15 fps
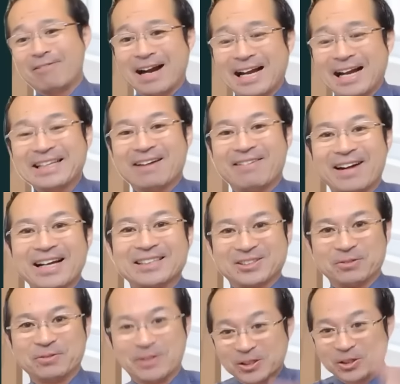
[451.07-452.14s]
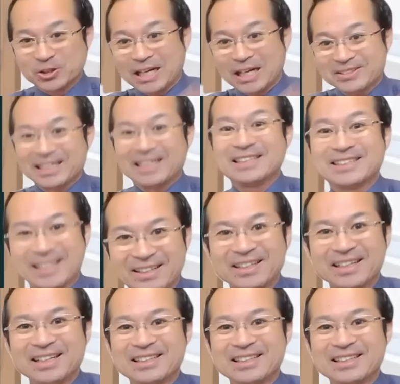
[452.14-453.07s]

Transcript: えわかんないわけですよ。もうごちゃごちゃにしてる。